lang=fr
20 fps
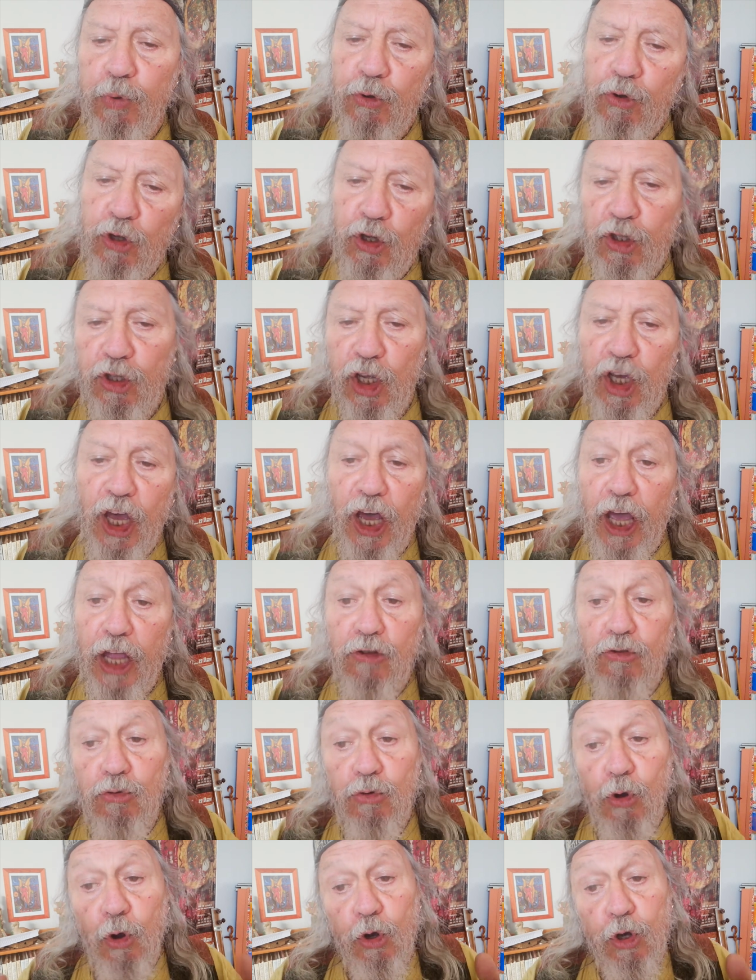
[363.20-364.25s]
petite
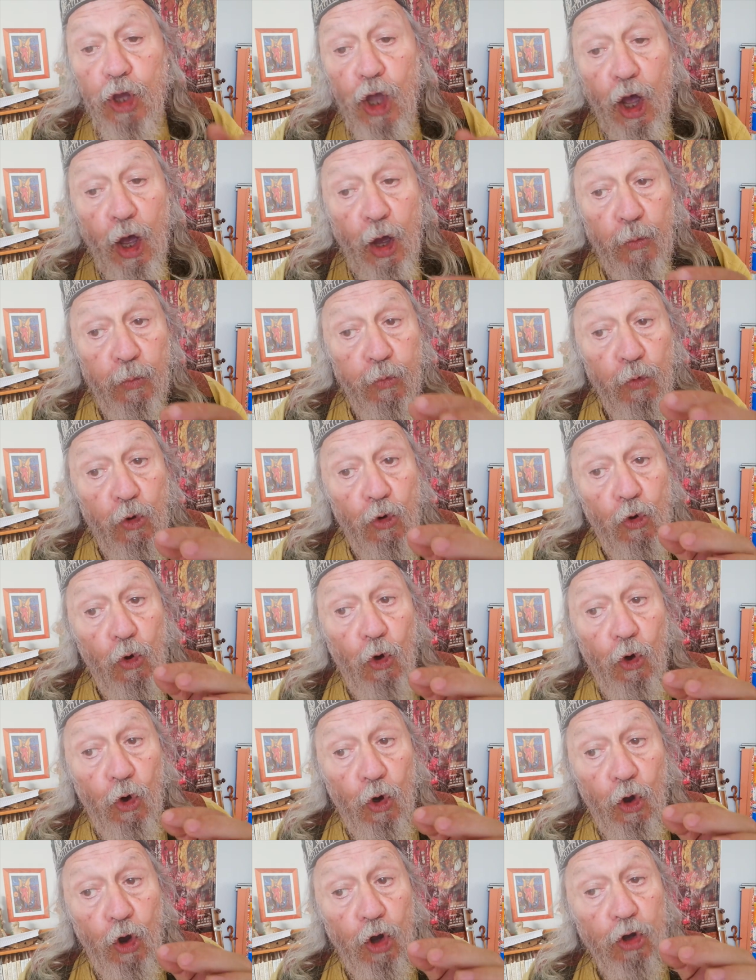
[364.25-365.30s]
graine de rien,
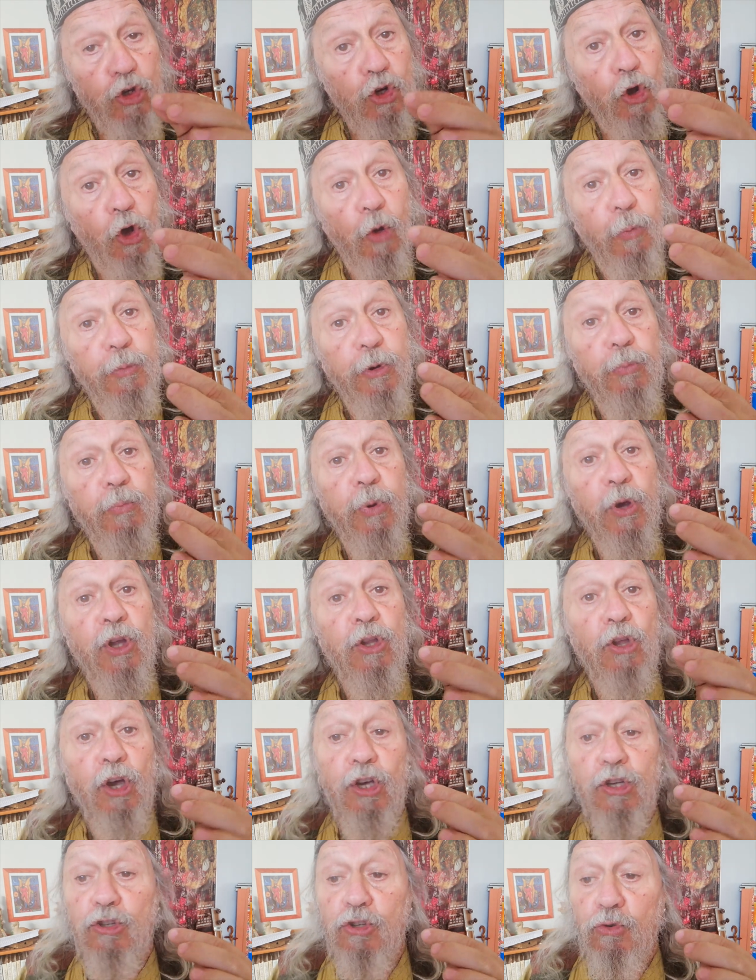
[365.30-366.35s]
un genre pépin
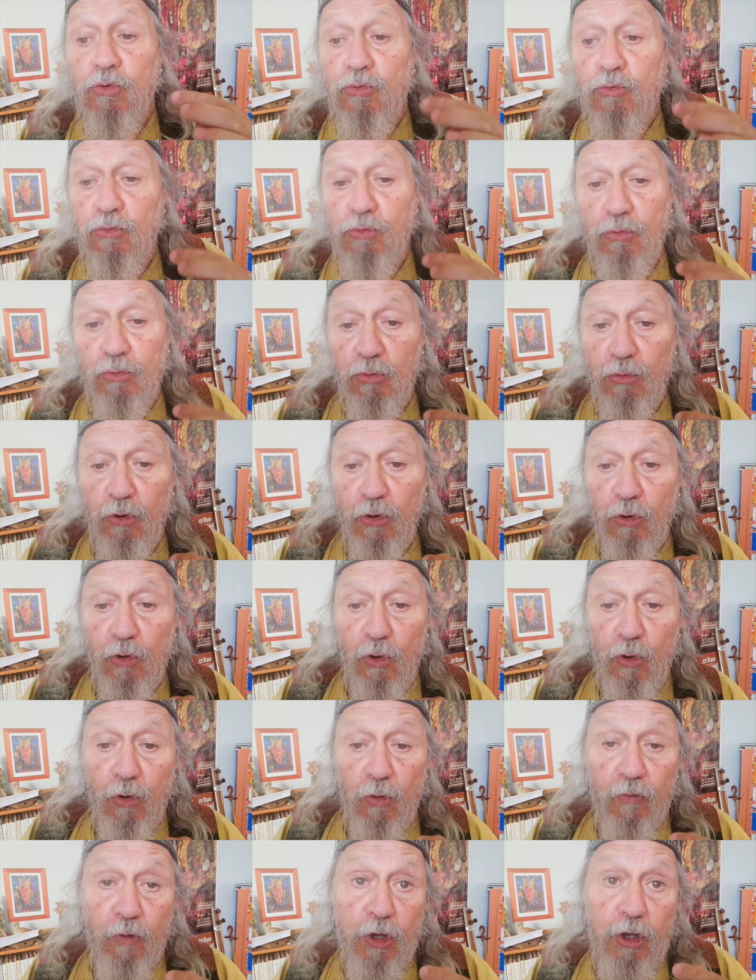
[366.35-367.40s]
de raison.
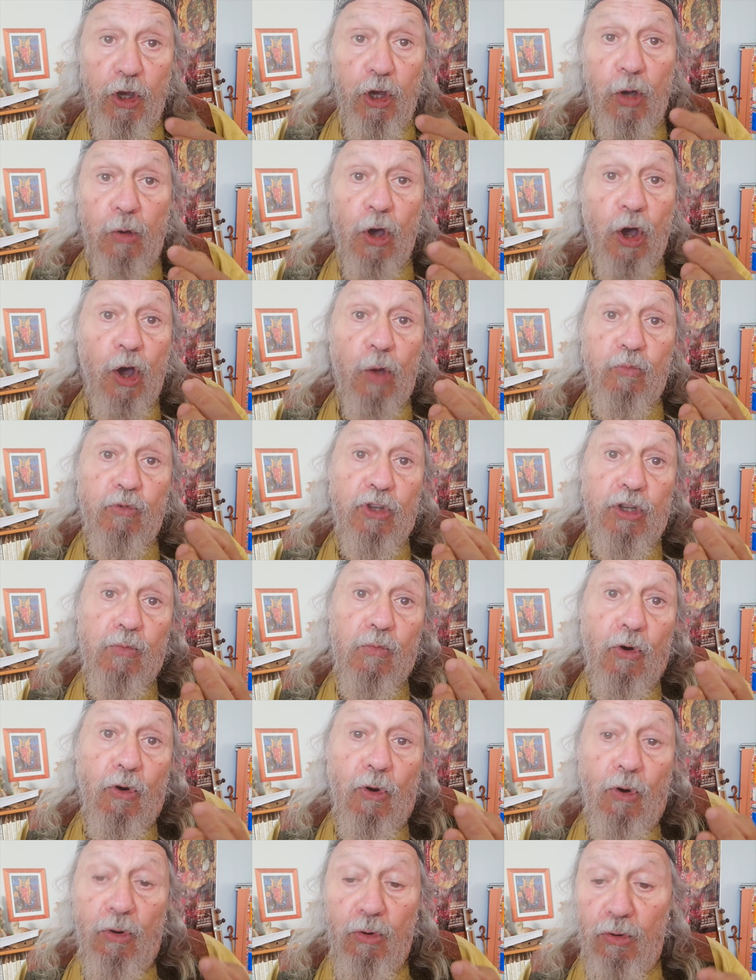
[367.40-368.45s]
Voyez un, petit
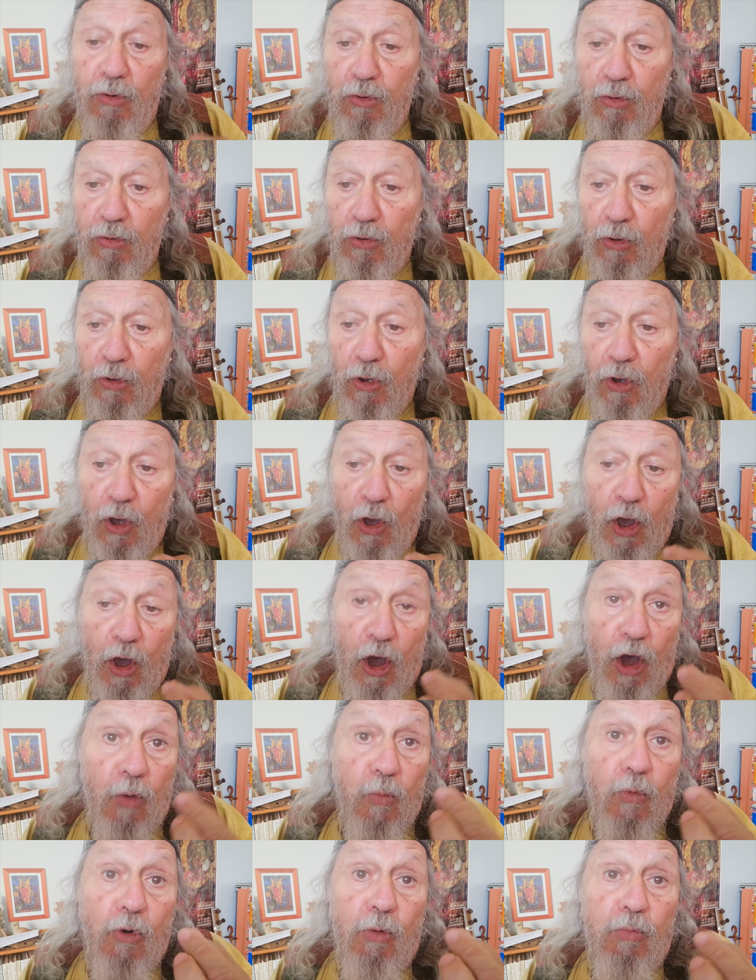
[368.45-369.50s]
mot,
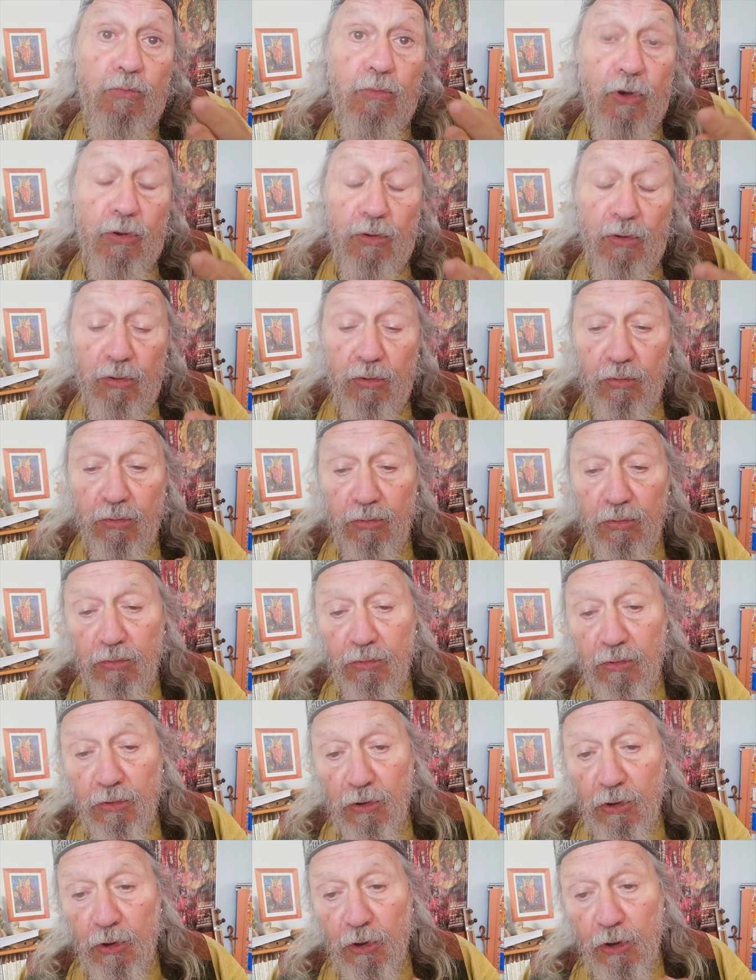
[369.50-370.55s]
un môme
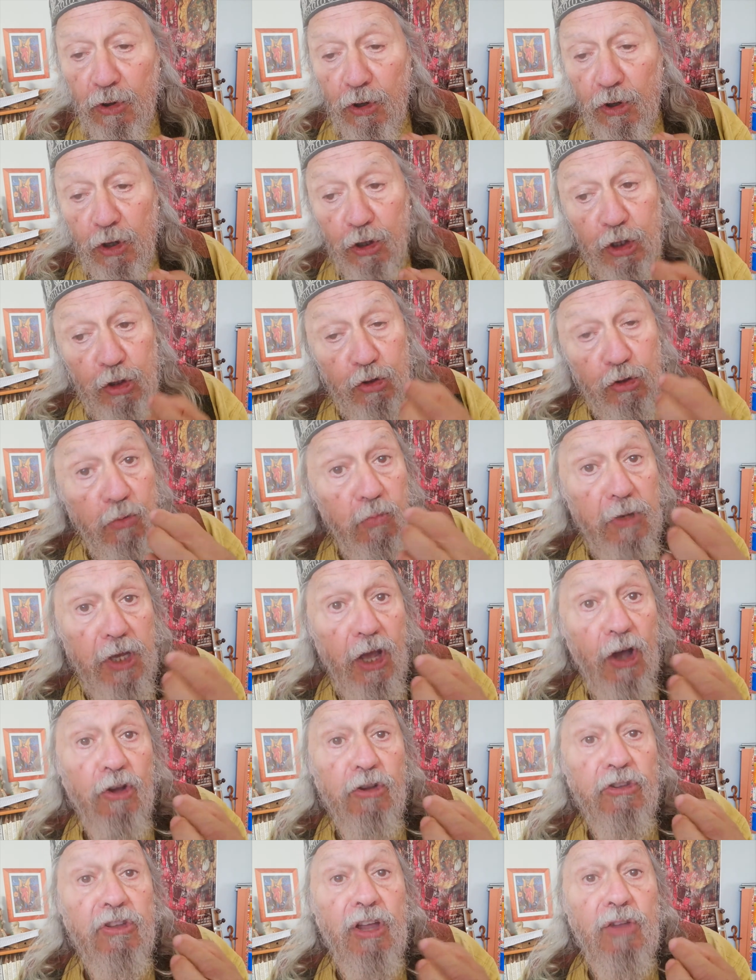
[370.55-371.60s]
qui se mit
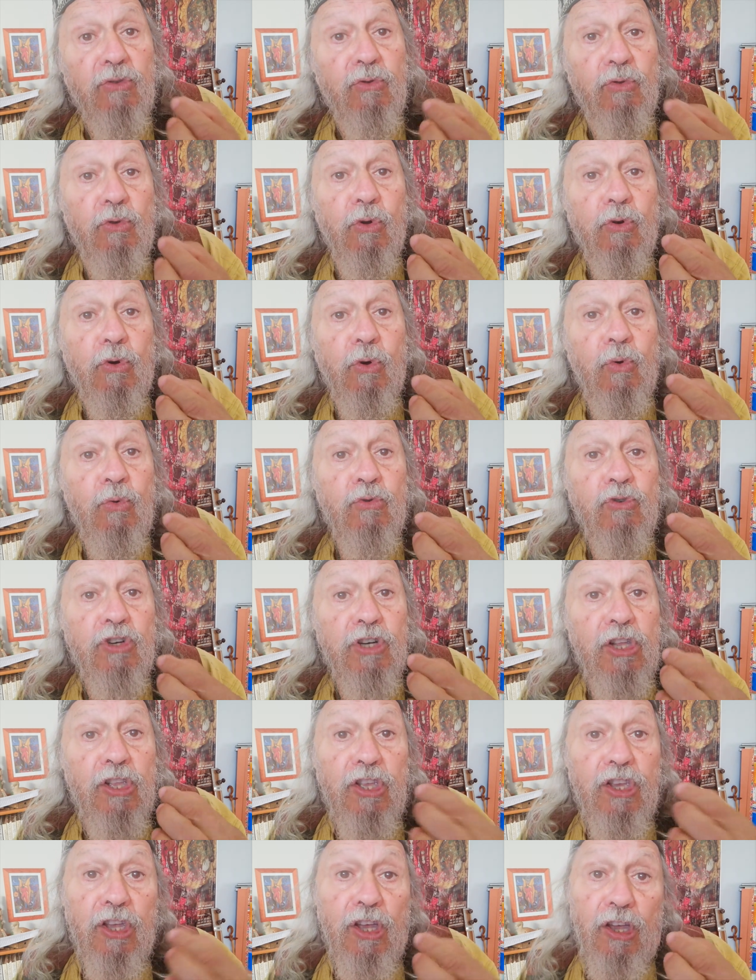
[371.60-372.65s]
en tête de
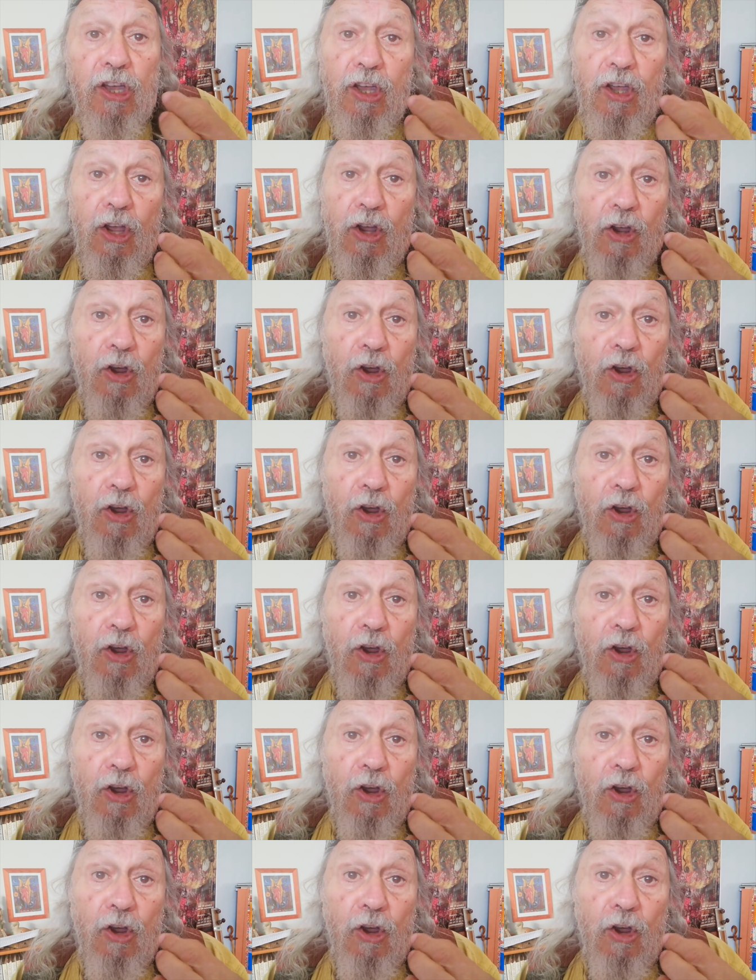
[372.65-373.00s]
congénier